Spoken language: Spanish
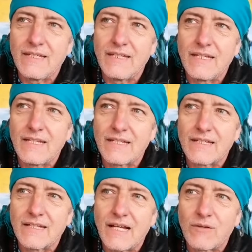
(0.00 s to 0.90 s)

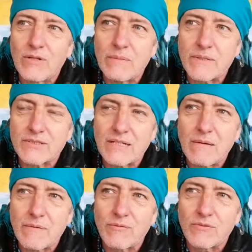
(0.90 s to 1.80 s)
Y algunas
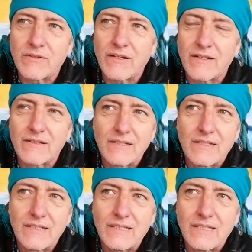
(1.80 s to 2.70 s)
personas me preguntaban,
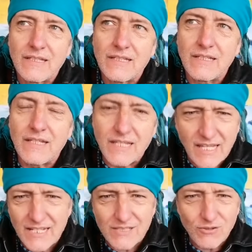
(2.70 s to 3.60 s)
¿y
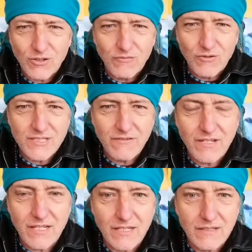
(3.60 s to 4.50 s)
quiénes son los
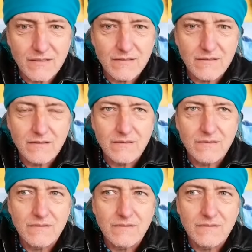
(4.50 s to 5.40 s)
bolcheviques?
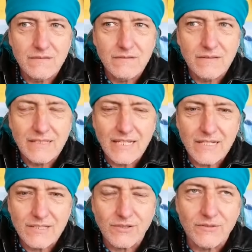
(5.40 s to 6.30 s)

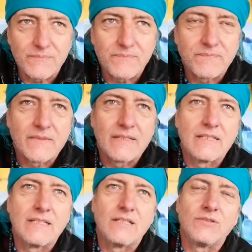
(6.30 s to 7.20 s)
¿Quiénes son?
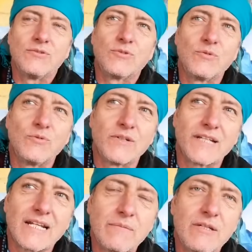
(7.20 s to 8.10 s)
Yo tuve un
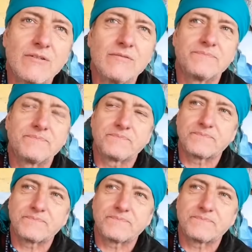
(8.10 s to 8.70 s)
gran amigo,